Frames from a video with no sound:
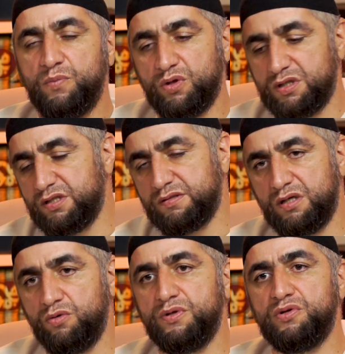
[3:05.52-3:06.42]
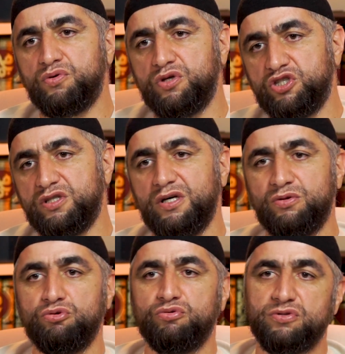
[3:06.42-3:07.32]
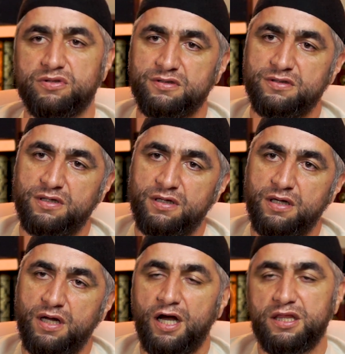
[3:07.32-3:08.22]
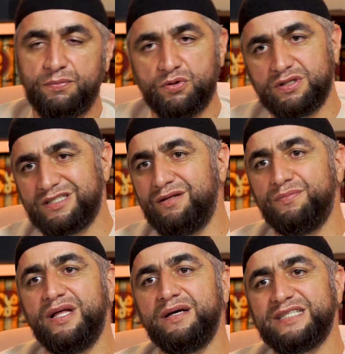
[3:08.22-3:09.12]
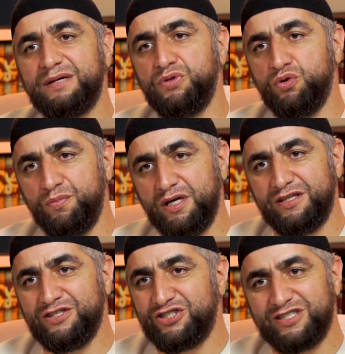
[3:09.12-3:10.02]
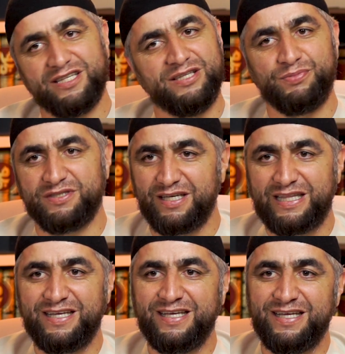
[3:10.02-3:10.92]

Пророк сказал, убери руки, читай оттуда тоже. Хотя Пророк сам, сам не умеет ни читать, ни писать.